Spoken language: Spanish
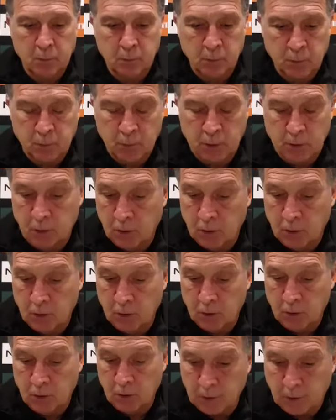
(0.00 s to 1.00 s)
Bueno, lo
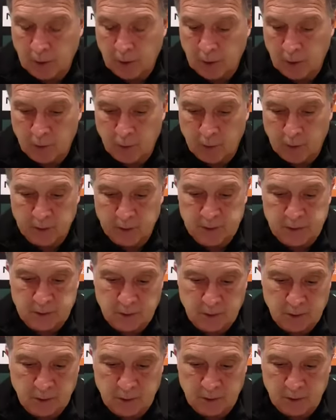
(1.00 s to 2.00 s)
que creo es
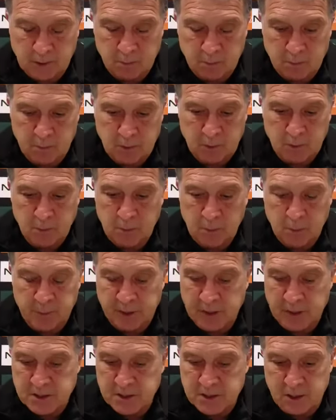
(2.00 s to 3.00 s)
este, mi
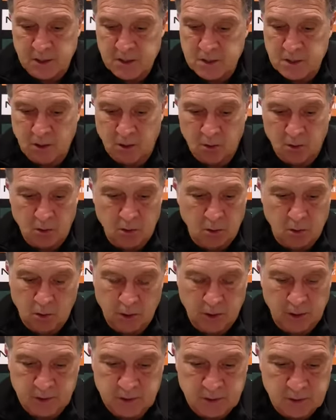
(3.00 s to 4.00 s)
presencia o no
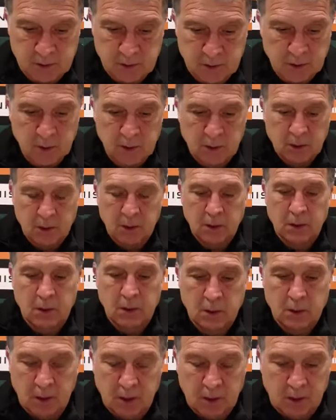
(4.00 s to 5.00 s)
es,
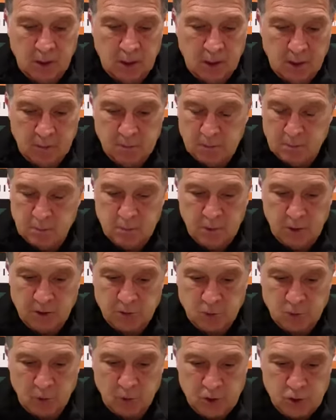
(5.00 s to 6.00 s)
eh, es
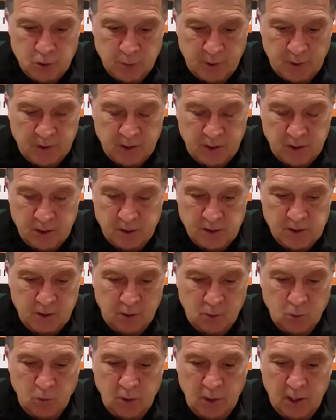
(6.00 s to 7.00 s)
un hecho bastante
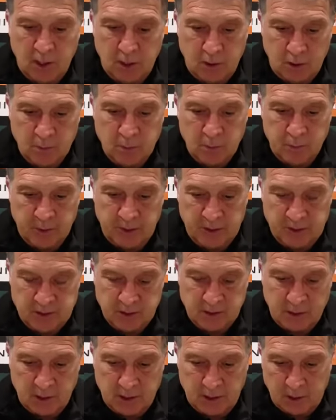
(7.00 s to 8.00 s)
secundario. Me parece
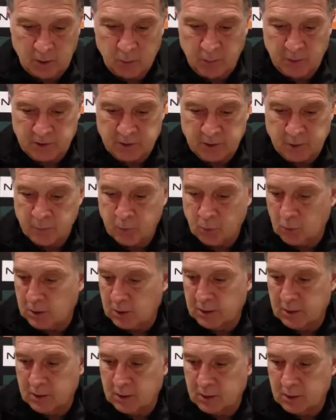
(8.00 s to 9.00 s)
que acá lo más
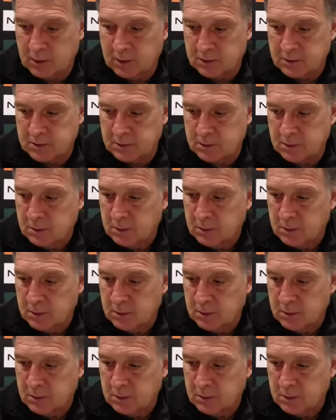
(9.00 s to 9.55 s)
importante es